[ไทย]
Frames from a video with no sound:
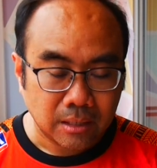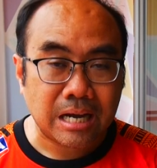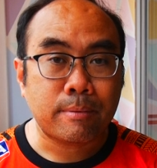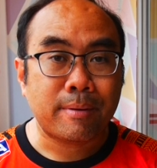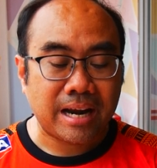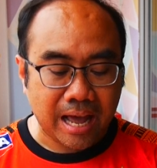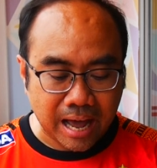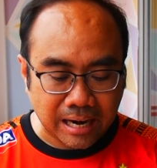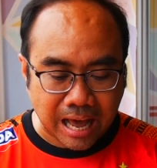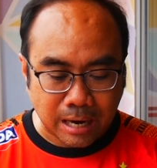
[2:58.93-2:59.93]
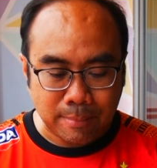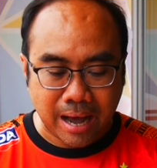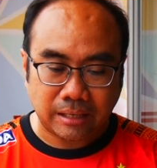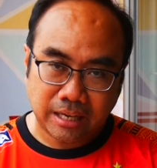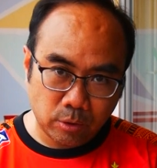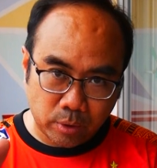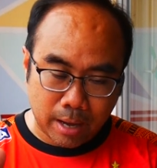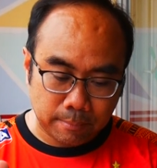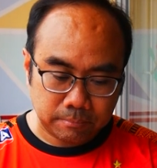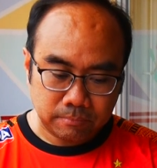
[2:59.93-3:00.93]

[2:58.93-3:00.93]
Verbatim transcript: คือประมาณ 5 ล้านบาท คิดดูนะครับ